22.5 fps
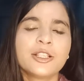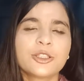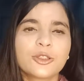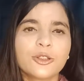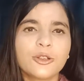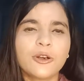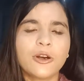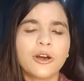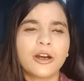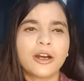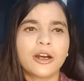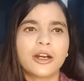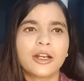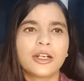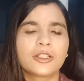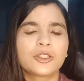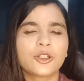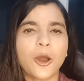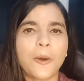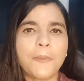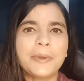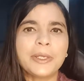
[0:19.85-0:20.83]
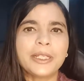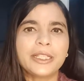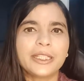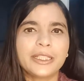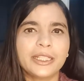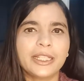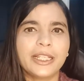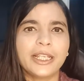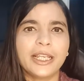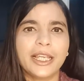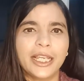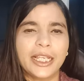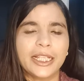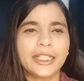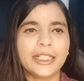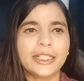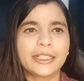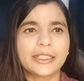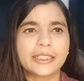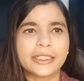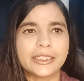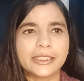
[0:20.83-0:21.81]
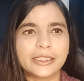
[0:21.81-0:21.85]
तो टॉपिक ये है
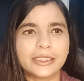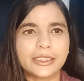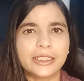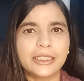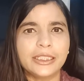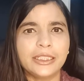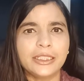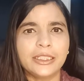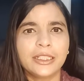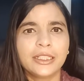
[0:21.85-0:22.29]
कि किसी